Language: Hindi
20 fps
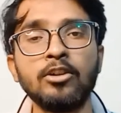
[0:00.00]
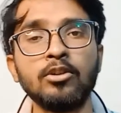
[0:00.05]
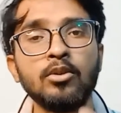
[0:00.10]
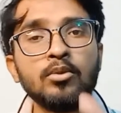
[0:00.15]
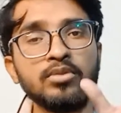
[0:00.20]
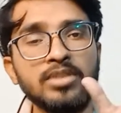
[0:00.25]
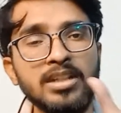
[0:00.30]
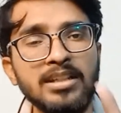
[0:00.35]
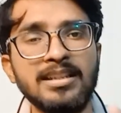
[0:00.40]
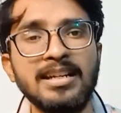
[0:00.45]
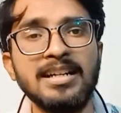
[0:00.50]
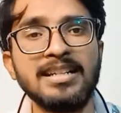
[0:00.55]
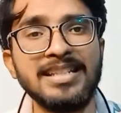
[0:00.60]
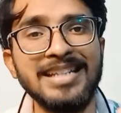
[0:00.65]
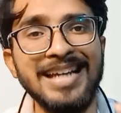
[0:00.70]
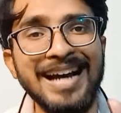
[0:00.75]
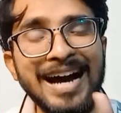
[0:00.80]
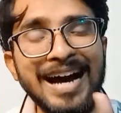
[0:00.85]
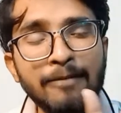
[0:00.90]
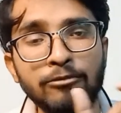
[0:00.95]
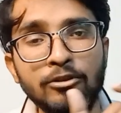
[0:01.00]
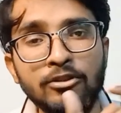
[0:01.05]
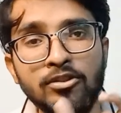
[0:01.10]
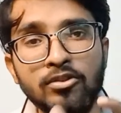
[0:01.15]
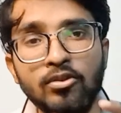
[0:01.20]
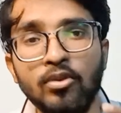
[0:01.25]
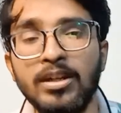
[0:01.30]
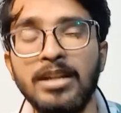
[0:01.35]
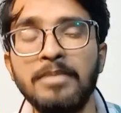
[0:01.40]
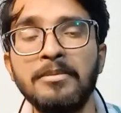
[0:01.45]
उसी तरह से आपको
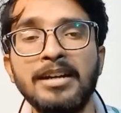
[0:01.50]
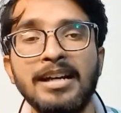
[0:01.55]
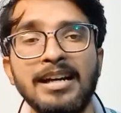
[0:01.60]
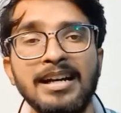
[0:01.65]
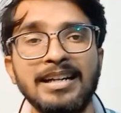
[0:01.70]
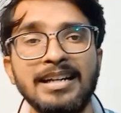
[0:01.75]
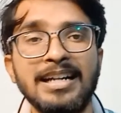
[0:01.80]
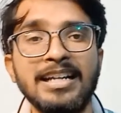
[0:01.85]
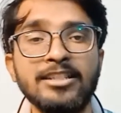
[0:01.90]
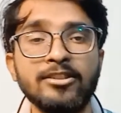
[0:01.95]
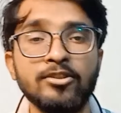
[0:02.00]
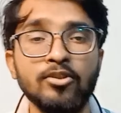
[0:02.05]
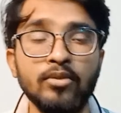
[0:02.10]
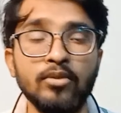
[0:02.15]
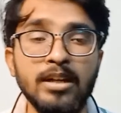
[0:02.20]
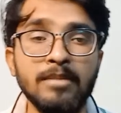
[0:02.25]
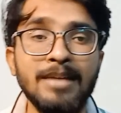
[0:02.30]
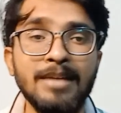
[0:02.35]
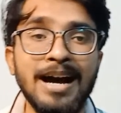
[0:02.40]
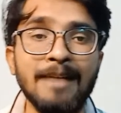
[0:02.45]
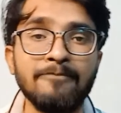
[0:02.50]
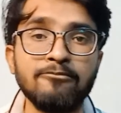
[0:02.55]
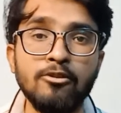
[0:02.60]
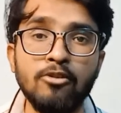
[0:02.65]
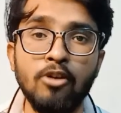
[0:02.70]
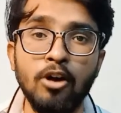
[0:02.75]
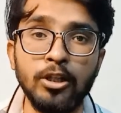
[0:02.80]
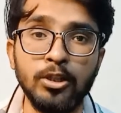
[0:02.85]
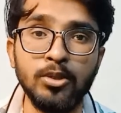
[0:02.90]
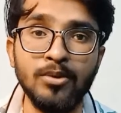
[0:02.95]
स्टोरी में करना है स्टोरी में आपको
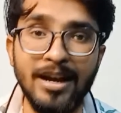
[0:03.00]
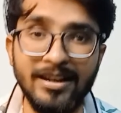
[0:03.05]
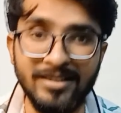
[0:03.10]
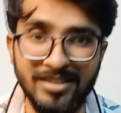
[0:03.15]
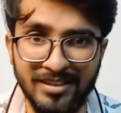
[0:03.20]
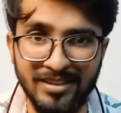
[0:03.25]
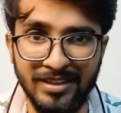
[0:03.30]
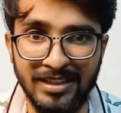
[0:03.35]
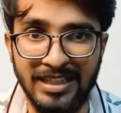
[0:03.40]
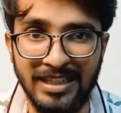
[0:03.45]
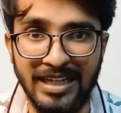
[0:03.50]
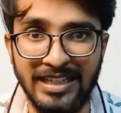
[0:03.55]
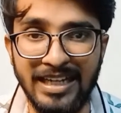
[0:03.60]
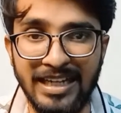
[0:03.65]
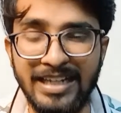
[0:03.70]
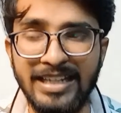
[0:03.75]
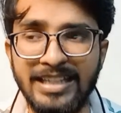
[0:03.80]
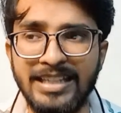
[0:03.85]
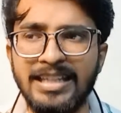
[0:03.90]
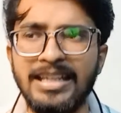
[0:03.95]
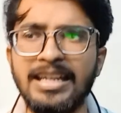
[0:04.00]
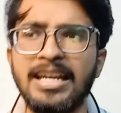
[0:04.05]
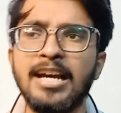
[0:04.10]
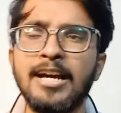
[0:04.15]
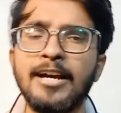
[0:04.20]
कॉल टू एक्शन देना है यानी कि